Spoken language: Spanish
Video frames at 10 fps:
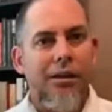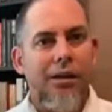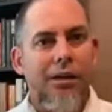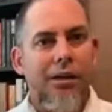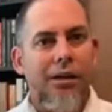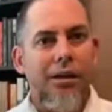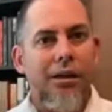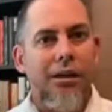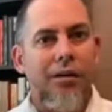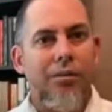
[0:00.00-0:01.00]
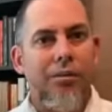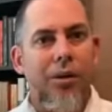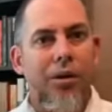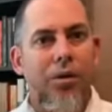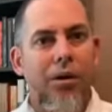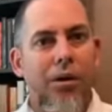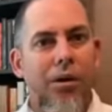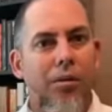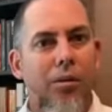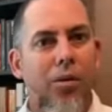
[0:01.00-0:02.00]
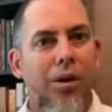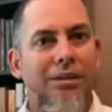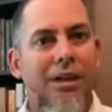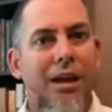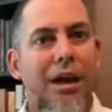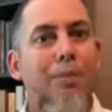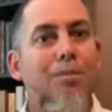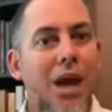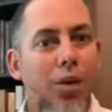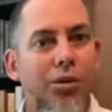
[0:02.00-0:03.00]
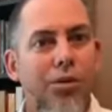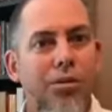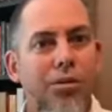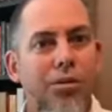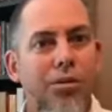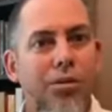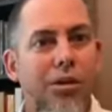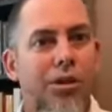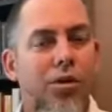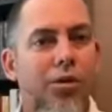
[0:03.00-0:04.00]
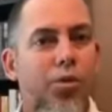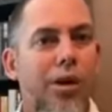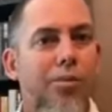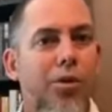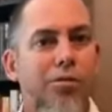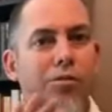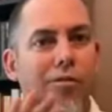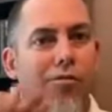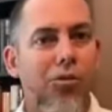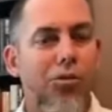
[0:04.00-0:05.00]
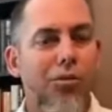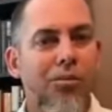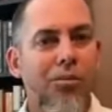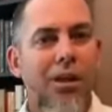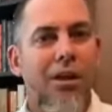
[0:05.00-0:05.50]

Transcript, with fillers: eh, eh, lo que sale es mi audio y entonces yo lo que tuve que poner fue una foto